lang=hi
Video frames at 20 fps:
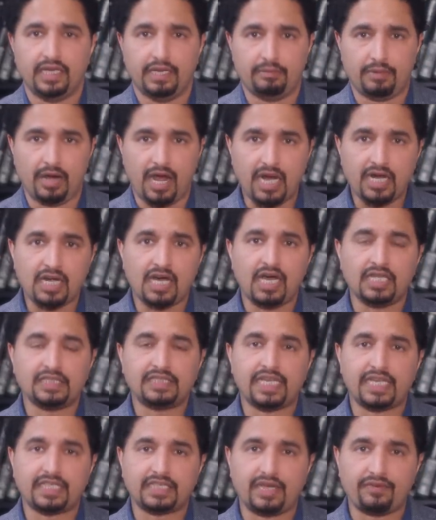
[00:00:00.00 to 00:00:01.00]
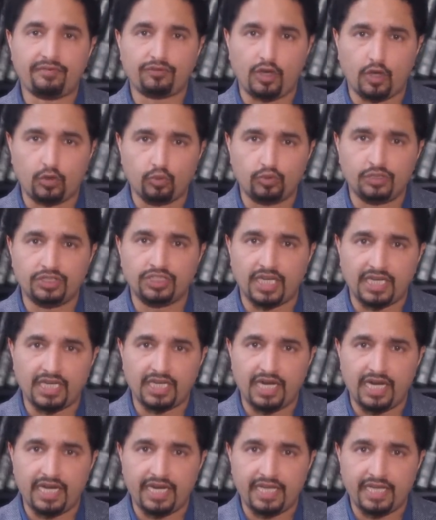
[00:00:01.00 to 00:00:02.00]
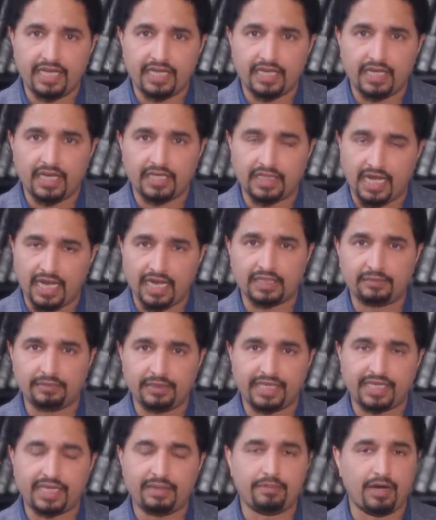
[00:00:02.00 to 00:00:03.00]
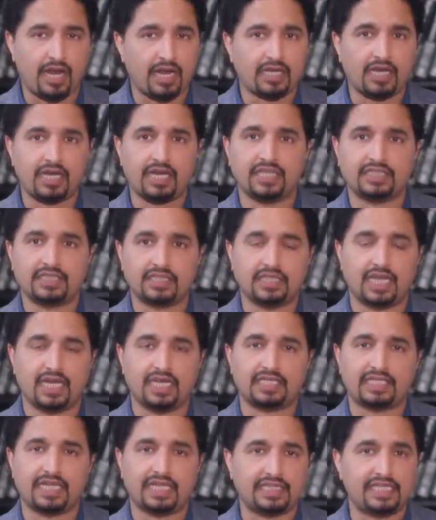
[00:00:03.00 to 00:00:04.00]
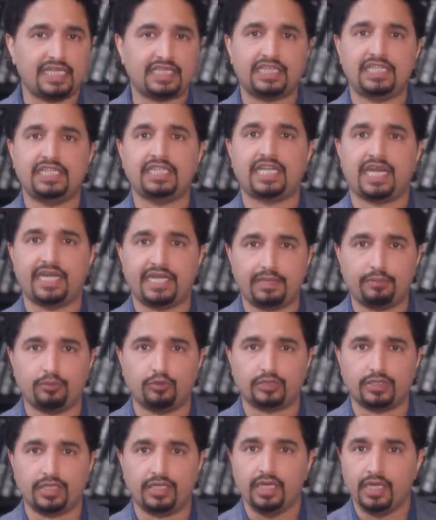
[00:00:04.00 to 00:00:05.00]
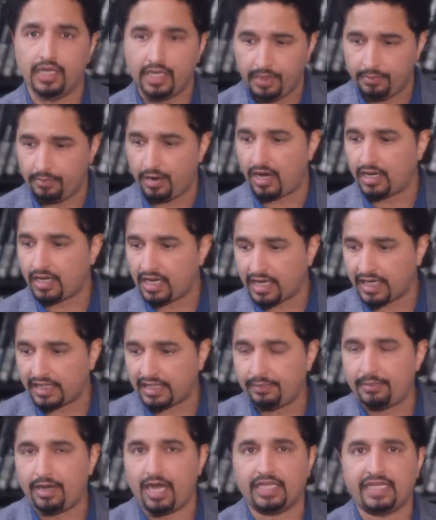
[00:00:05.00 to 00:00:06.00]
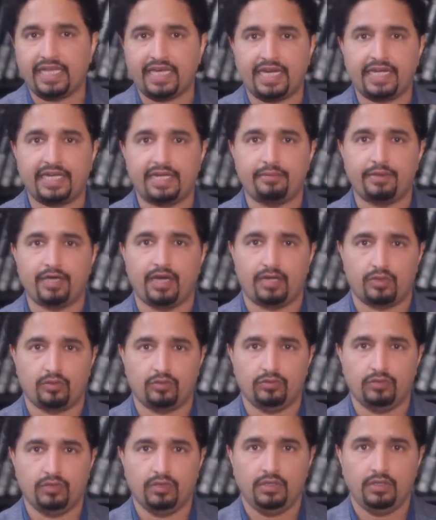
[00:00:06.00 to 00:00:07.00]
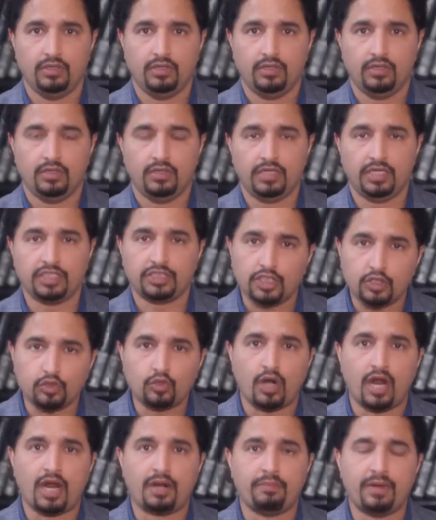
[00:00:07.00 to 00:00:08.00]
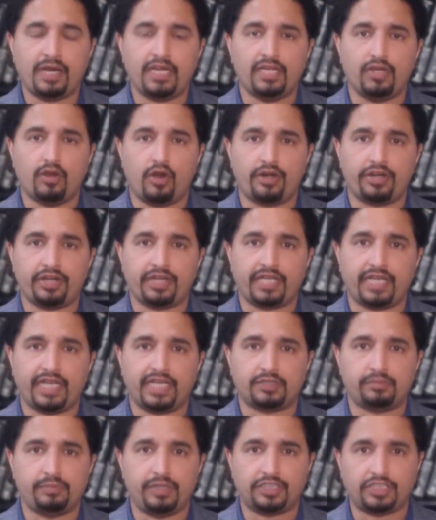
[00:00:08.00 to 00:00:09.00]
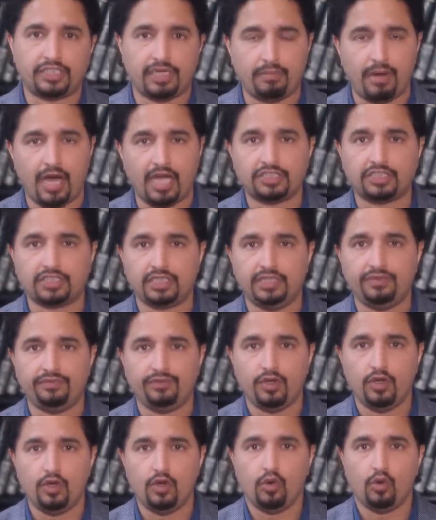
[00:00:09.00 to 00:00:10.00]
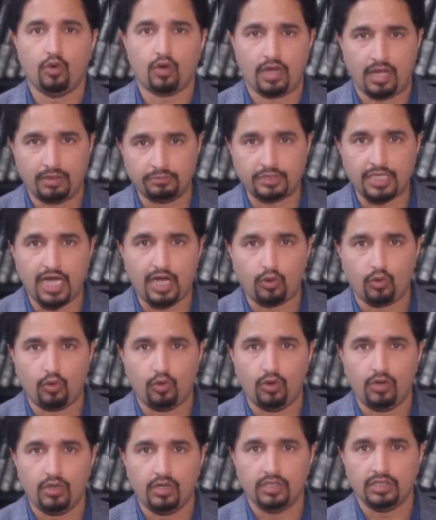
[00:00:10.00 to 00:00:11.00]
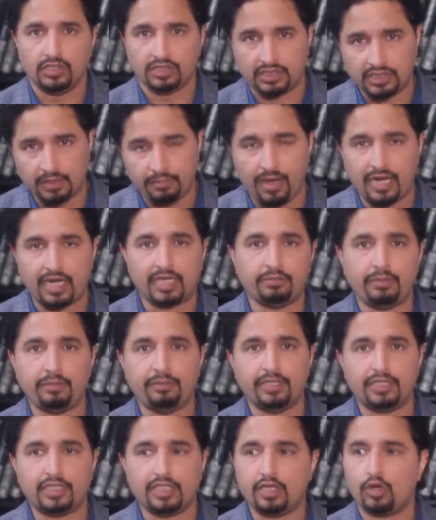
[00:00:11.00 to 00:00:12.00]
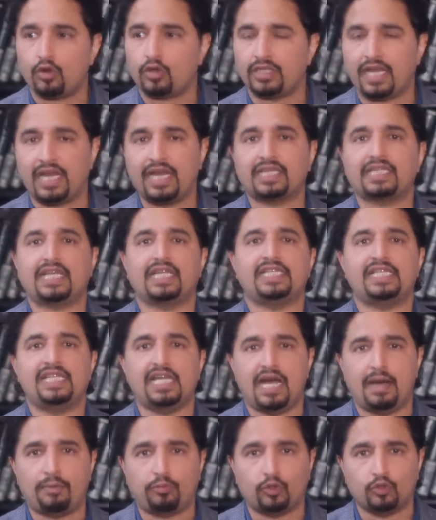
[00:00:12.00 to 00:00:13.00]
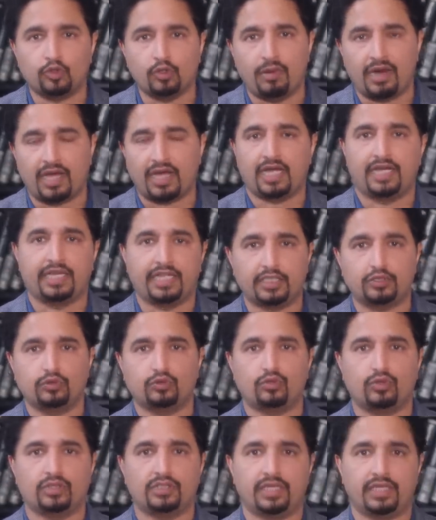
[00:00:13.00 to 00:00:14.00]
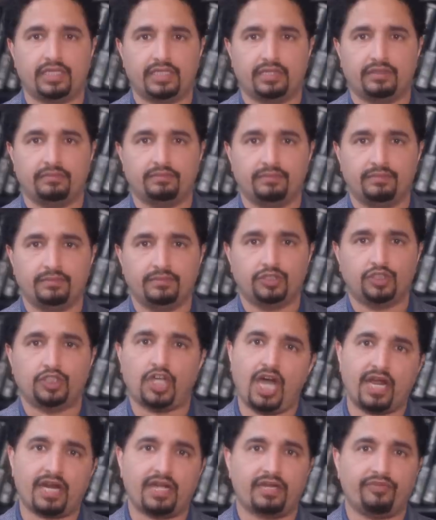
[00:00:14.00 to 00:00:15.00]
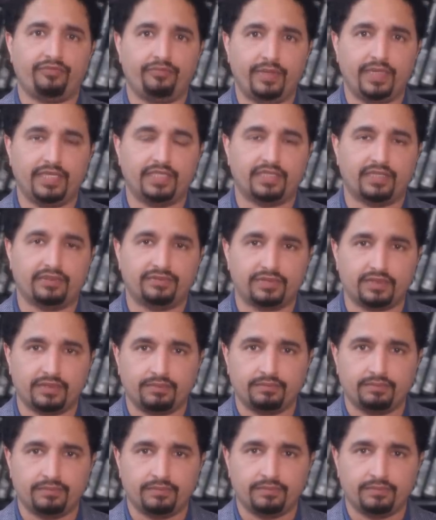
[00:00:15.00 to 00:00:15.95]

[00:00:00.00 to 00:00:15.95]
इमरान खान से एक तरफ कानूनी जंग लड़ रहे अदालत में देखें इमरान खान आज अदालत कहती है तीन घंटे पहुंचे इमरान खान कहता है मैं आधे घंटे में आ रहा हूं इसी दौरान मनी लॉन्ड्रिंग केस में शहबाज शरीफ और हमजा को जमानत भी मिलती है और अदालत कहती है आपको दोबारा आने की जरूरत नहीं है चार हरफ मेरी तरफ से